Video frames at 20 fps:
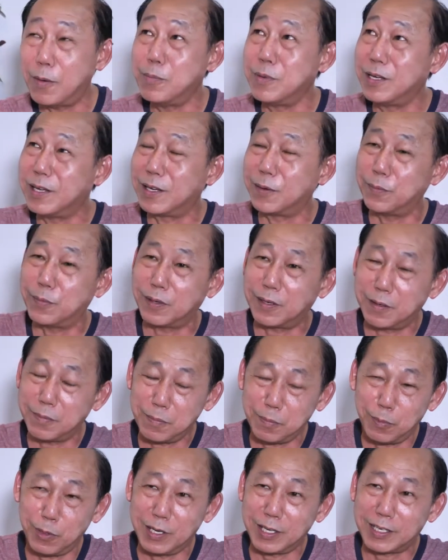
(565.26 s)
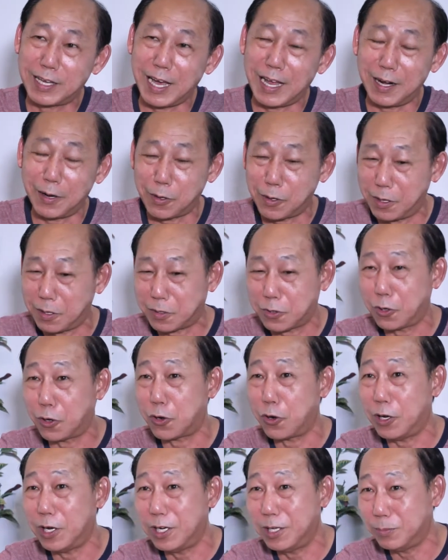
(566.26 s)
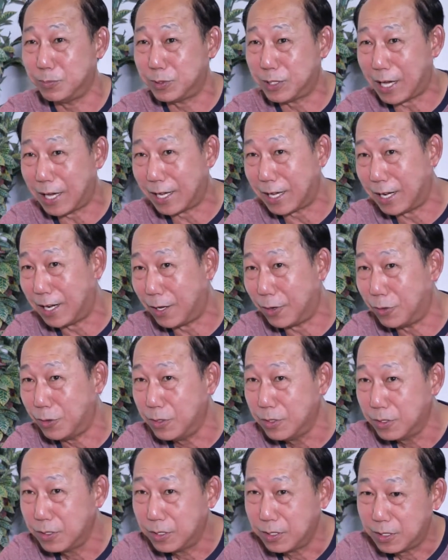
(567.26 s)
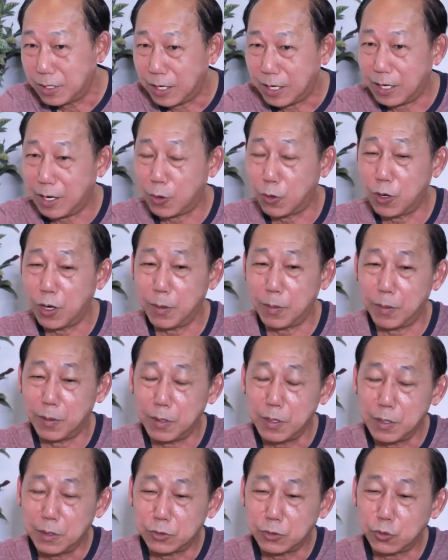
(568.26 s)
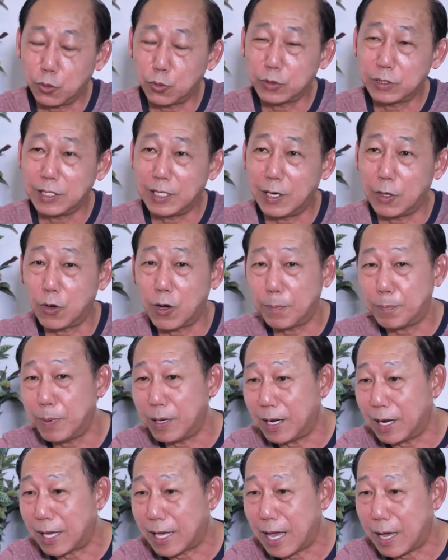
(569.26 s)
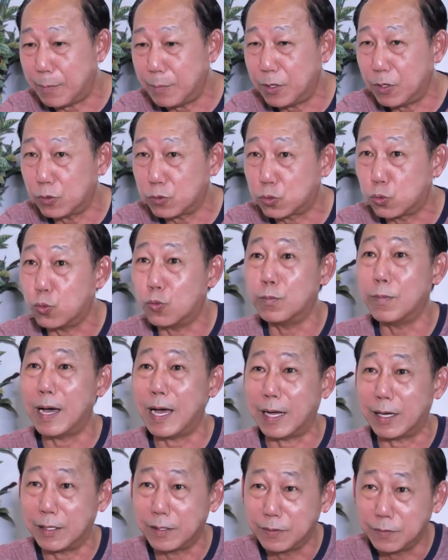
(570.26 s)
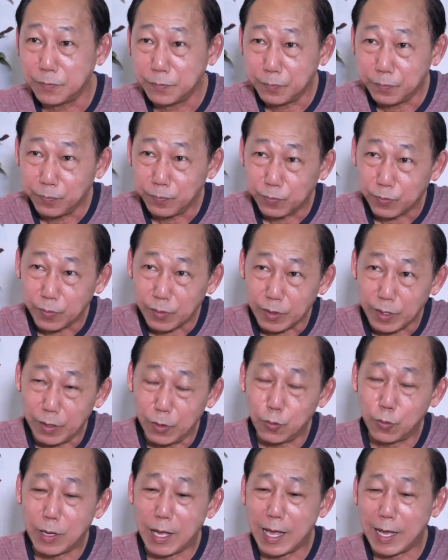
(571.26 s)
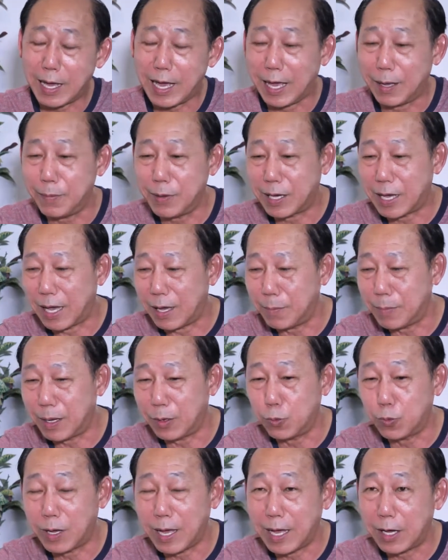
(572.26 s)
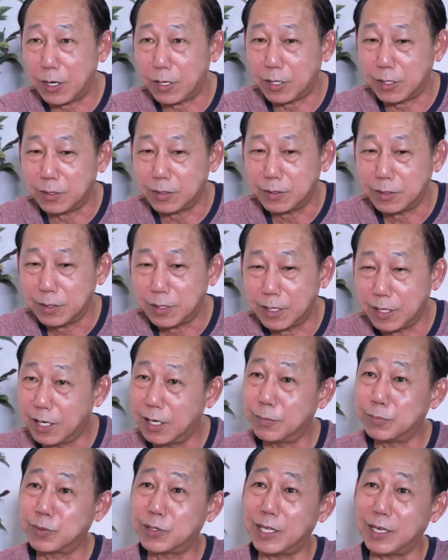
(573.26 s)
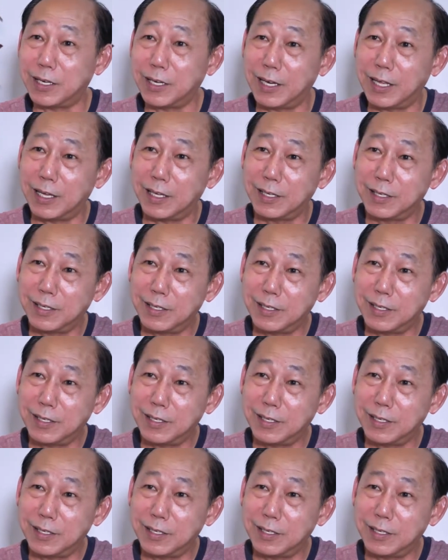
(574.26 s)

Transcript: มีบริการเราก็ค่อยๆเริ่มใช้กับเราเราก็โต๊ะจีนเราก็เปิดราคาไม่ต้องสูงมาก ลูกค้าขายไปขายมาลูกค้าก็เริ่มติดเนี่ย